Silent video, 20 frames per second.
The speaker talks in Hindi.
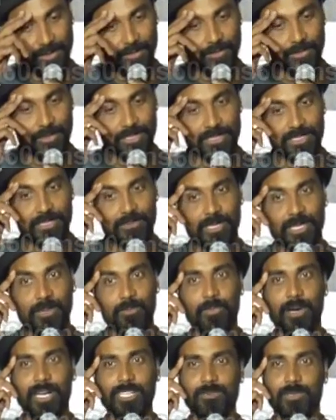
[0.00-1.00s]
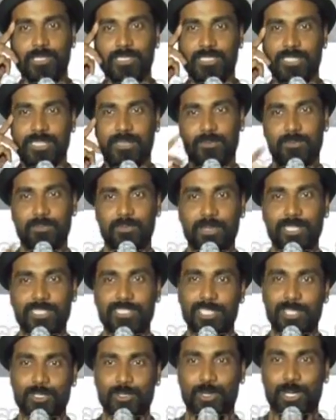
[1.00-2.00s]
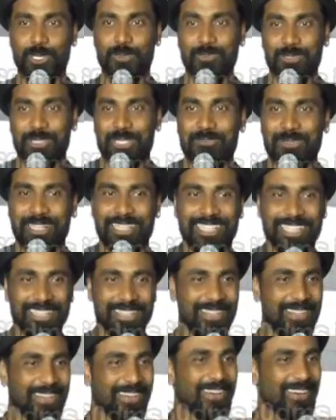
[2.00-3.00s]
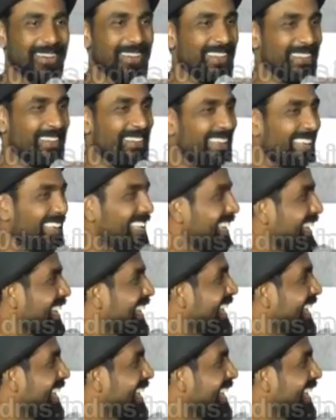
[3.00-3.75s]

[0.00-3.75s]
बोला सर मेरे पांच बच्चे हैं प्लीज़ ये शॉट मुझे मत देने दो